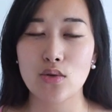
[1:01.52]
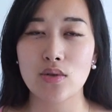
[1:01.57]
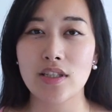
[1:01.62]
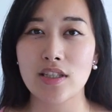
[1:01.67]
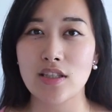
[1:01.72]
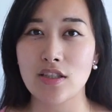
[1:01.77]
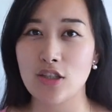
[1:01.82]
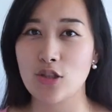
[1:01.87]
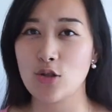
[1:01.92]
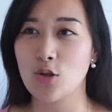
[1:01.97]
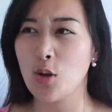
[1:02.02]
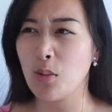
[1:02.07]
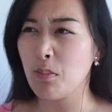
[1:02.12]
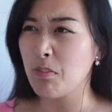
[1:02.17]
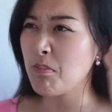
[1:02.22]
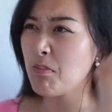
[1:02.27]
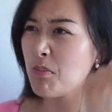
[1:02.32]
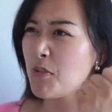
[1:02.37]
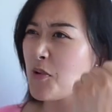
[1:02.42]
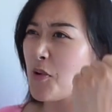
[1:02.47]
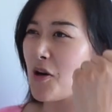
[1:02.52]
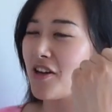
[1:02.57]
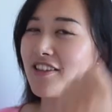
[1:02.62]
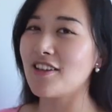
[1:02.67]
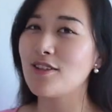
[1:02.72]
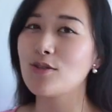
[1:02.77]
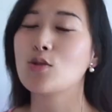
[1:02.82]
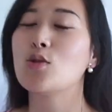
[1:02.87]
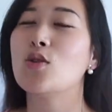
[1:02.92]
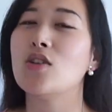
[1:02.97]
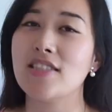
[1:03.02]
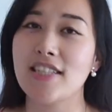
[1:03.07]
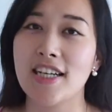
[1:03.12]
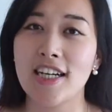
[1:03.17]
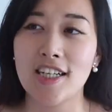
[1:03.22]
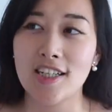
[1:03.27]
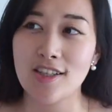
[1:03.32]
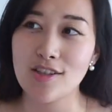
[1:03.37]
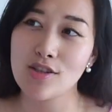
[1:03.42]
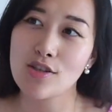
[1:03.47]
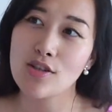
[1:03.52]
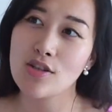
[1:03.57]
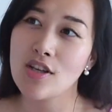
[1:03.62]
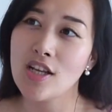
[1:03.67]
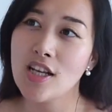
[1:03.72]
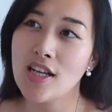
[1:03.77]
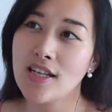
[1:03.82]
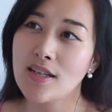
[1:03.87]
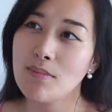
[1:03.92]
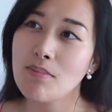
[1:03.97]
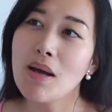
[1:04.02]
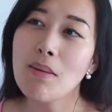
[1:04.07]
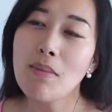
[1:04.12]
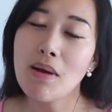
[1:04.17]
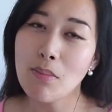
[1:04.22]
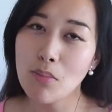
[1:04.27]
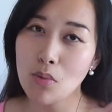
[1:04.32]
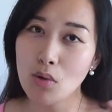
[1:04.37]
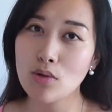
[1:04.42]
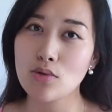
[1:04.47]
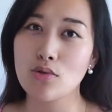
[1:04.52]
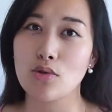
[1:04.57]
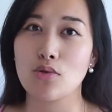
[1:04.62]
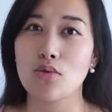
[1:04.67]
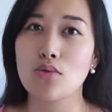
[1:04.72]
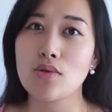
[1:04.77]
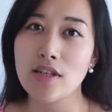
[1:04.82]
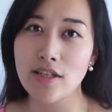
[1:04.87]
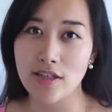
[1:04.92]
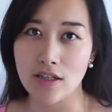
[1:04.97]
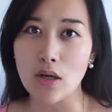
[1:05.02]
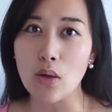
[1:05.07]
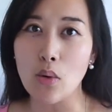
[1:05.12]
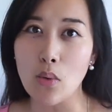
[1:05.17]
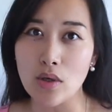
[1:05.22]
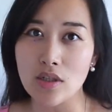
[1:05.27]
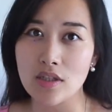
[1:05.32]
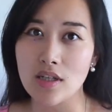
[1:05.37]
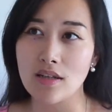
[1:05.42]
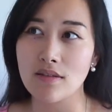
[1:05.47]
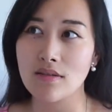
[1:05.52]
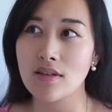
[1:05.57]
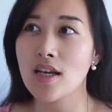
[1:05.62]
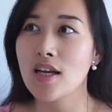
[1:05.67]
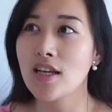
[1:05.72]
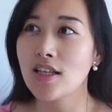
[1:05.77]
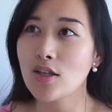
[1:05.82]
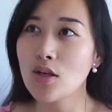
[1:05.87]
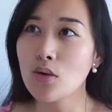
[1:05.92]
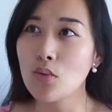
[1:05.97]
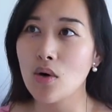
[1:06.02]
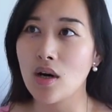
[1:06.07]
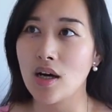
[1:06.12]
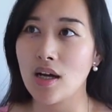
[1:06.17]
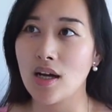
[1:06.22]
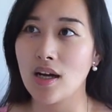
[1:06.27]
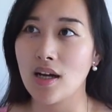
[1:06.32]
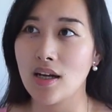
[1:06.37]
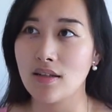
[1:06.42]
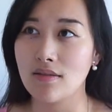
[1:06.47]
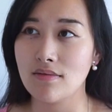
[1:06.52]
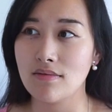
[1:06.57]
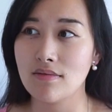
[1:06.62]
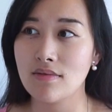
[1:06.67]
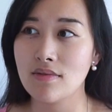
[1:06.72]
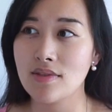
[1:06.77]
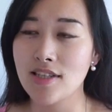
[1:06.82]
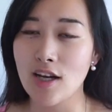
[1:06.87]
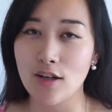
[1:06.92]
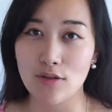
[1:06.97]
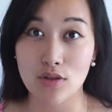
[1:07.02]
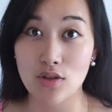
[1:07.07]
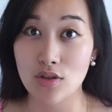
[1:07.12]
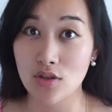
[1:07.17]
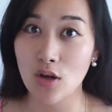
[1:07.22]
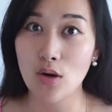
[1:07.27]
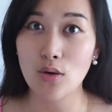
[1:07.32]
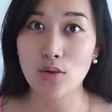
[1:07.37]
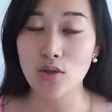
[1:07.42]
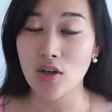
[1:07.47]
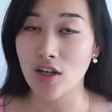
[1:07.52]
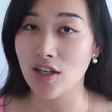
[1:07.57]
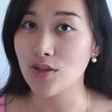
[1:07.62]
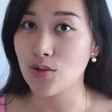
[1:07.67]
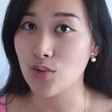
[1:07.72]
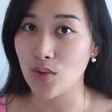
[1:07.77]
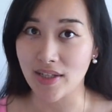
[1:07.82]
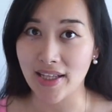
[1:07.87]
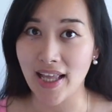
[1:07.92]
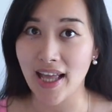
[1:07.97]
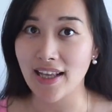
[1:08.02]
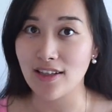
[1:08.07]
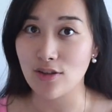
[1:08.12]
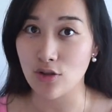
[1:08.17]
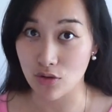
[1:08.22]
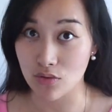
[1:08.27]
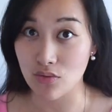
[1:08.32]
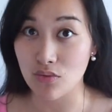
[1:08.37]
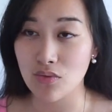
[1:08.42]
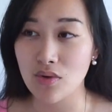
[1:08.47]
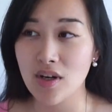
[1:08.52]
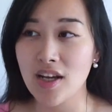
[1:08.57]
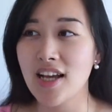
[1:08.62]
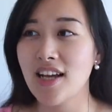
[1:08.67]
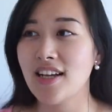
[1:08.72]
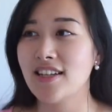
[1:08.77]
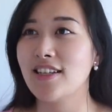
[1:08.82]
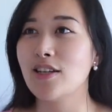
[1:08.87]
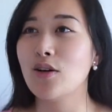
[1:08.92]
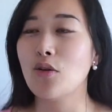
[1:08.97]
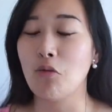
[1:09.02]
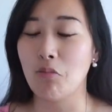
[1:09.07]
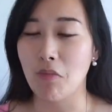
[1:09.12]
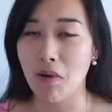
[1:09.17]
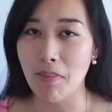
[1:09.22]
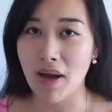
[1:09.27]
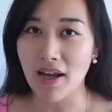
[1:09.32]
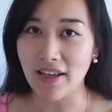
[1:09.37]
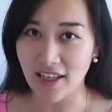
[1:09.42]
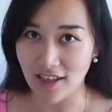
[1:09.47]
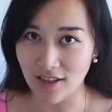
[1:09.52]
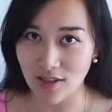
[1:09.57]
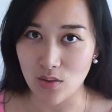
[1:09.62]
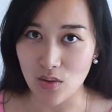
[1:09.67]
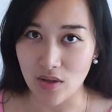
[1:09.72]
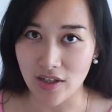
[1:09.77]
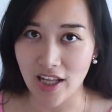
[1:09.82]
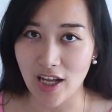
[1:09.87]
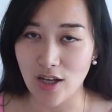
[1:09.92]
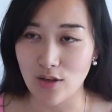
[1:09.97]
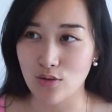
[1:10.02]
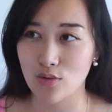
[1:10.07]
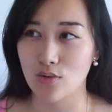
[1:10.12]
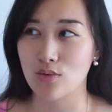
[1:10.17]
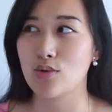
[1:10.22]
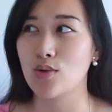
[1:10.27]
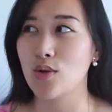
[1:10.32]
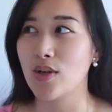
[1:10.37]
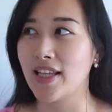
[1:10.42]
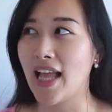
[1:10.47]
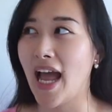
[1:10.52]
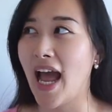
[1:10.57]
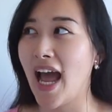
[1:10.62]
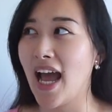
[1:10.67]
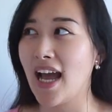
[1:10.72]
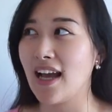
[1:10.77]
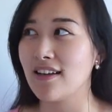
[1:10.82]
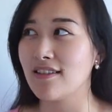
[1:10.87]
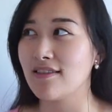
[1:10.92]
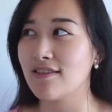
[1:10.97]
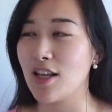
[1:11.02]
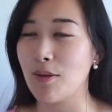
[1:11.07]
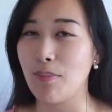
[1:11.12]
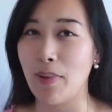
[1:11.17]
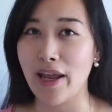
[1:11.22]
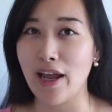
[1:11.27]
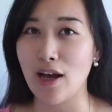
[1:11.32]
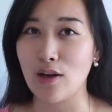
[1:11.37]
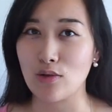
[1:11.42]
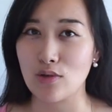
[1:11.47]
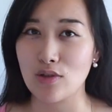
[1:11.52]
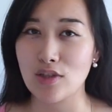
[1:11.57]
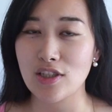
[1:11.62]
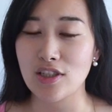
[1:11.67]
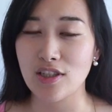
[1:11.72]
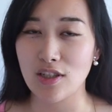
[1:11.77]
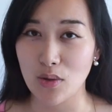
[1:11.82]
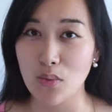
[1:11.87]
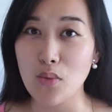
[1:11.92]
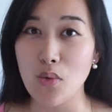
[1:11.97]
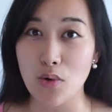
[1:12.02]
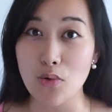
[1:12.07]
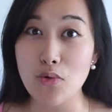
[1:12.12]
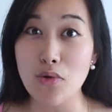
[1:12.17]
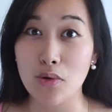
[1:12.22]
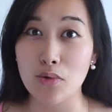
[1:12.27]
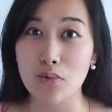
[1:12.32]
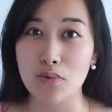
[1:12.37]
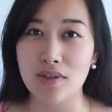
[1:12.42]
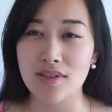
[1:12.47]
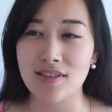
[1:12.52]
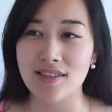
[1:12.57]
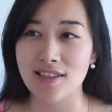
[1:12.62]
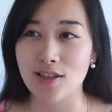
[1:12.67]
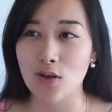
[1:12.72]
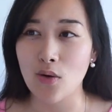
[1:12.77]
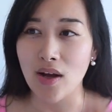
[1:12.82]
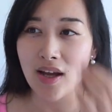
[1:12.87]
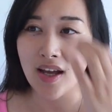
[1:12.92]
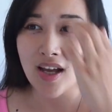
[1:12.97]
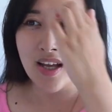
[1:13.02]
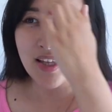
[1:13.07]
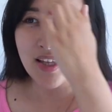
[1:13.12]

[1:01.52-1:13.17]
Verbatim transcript: 就立志。说嗯，我要当作家，而是慢慢摸索出这个过程。因为我很小的时候就很喜欢看书，因为我妈妈也很喜欢看书，所以她也培养了我阅读的习惯。